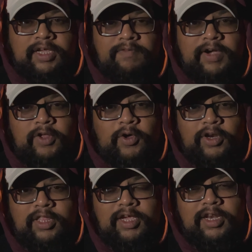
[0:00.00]
के वीडियो और
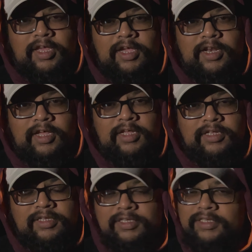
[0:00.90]
देखने के लिए
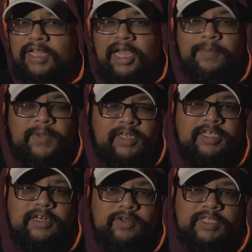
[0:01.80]
आप मेरे
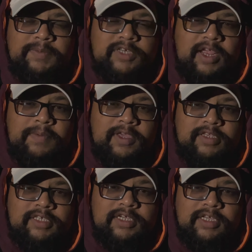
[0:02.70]
चैनल को सब्सक्राइब
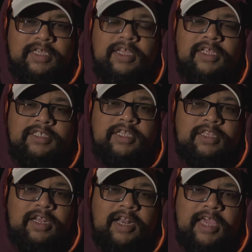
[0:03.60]
कीजिए
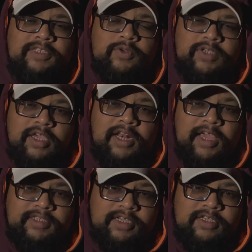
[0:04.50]
जितना लाइक्स हो सके
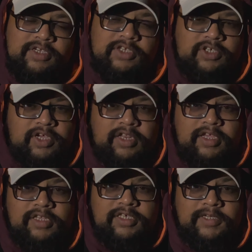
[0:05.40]
लाइक्स कीजिए शेयर
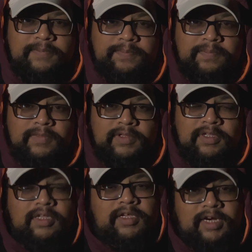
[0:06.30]
कीजिए
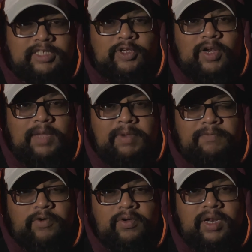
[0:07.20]
इट्स योर लेमन
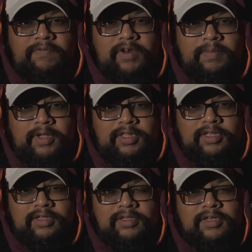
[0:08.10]
फोटोग्राफर अमित
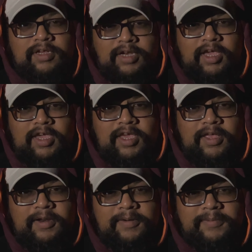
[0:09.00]
टेक केयर